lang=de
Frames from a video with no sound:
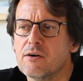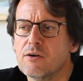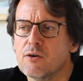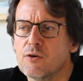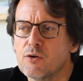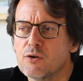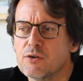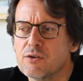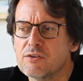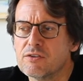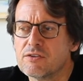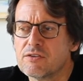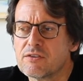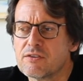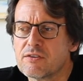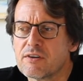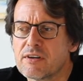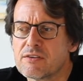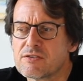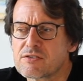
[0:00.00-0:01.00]
Und
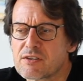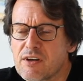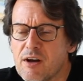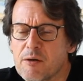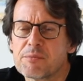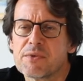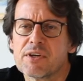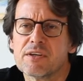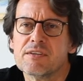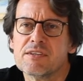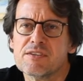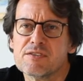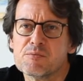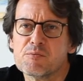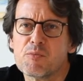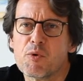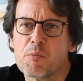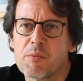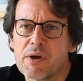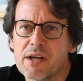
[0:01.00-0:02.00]
es gab dann diesen
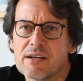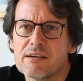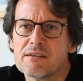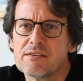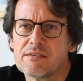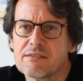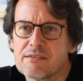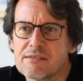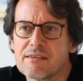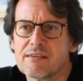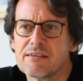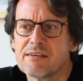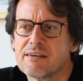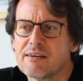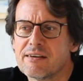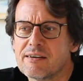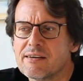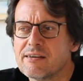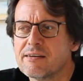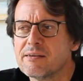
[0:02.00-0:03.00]
Moment,
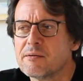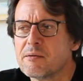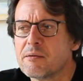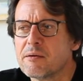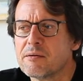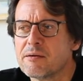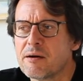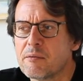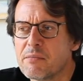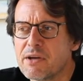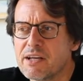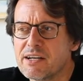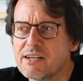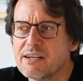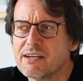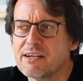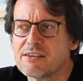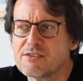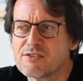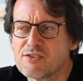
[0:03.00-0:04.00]
äh, am Ende
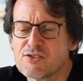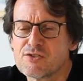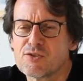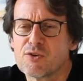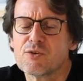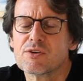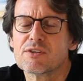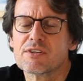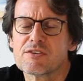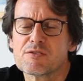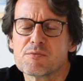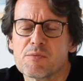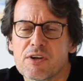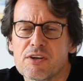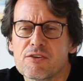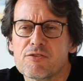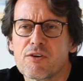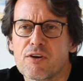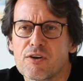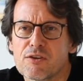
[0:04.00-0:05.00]
der Saison, dass meine
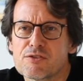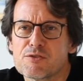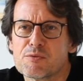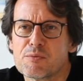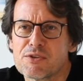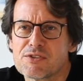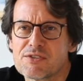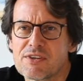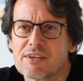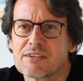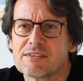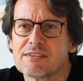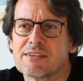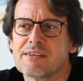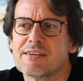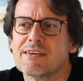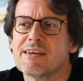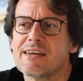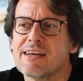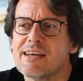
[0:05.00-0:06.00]
Frau zu mir sagte,
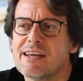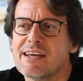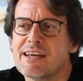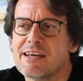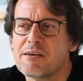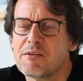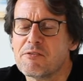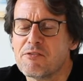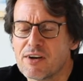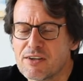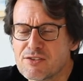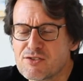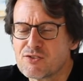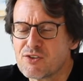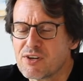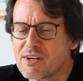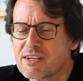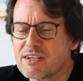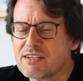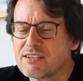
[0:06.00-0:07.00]
weißt du
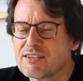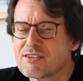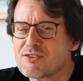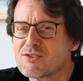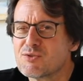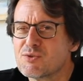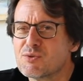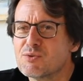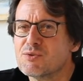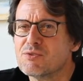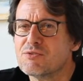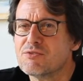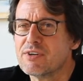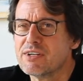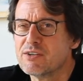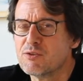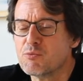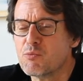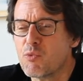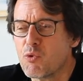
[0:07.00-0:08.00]
eigentlich, dass du, wenn
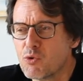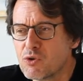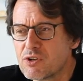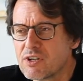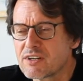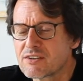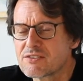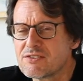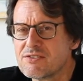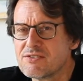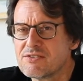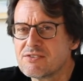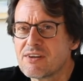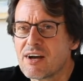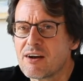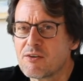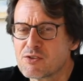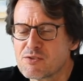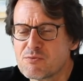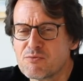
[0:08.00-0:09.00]
du montags
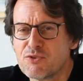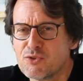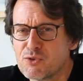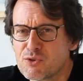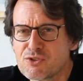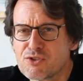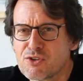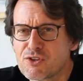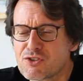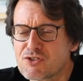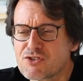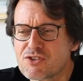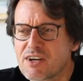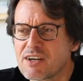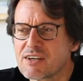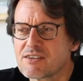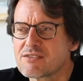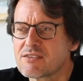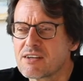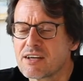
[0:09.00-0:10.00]
aus dem Flugzeug
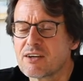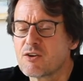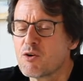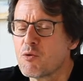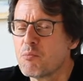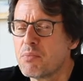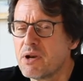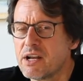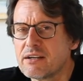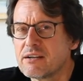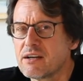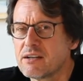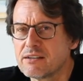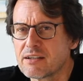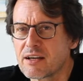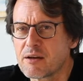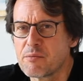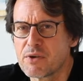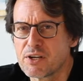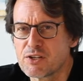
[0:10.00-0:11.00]
steigst, ein komplett
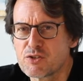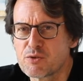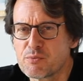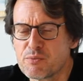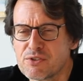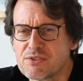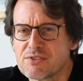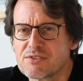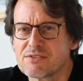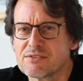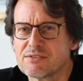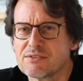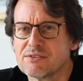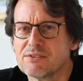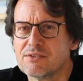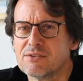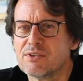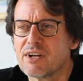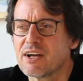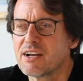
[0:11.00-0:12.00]
anderer Mensch bist
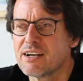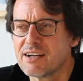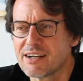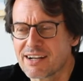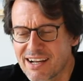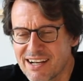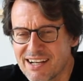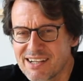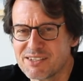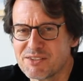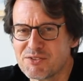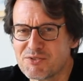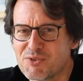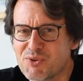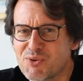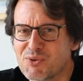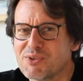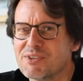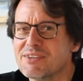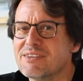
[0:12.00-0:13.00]
und einen relativ
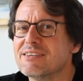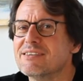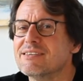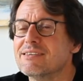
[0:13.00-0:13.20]
hohen